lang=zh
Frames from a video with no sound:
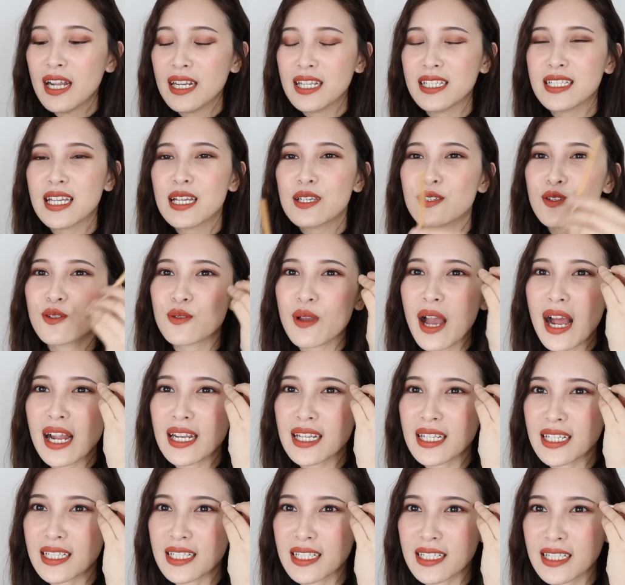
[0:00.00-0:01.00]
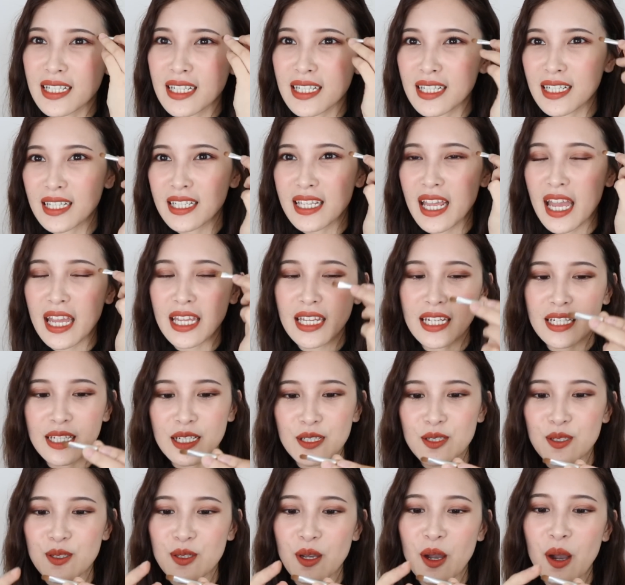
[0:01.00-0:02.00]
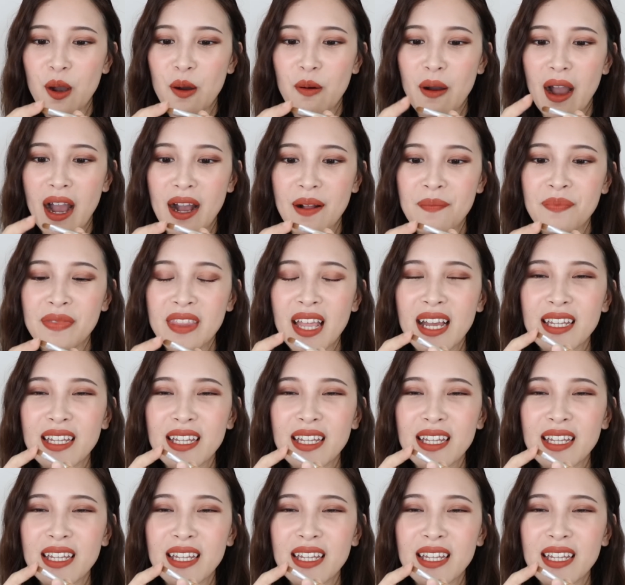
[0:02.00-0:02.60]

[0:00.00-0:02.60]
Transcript: 你在刷你的那个眼影的时候啊，